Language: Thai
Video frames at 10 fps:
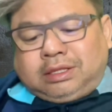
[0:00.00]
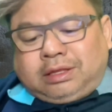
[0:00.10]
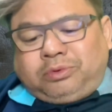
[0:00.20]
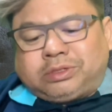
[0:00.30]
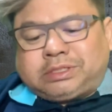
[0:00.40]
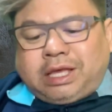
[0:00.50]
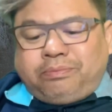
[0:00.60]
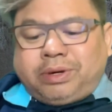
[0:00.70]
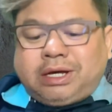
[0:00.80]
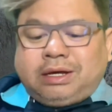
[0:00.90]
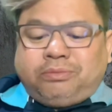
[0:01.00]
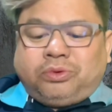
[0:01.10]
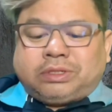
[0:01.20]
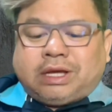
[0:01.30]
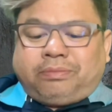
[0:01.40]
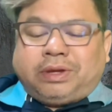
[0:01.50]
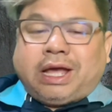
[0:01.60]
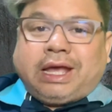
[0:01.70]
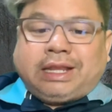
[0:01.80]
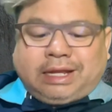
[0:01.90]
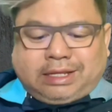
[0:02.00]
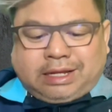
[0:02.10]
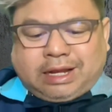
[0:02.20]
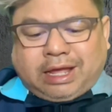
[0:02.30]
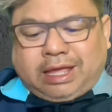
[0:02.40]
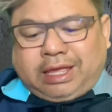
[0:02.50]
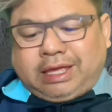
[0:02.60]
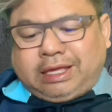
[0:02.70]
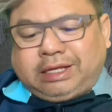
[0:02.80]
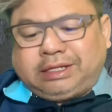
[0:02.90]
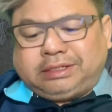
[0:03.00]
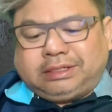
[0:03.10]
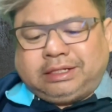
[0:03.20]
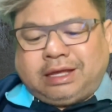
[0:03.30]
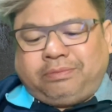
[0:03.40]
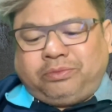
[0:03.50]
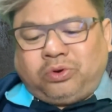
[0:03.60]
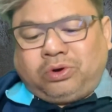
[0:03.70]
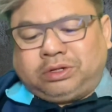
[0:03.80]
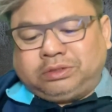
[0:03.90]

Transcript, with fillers: ตำรวจไซเบอร์ บุกจับนายนัดดนัย ดำวง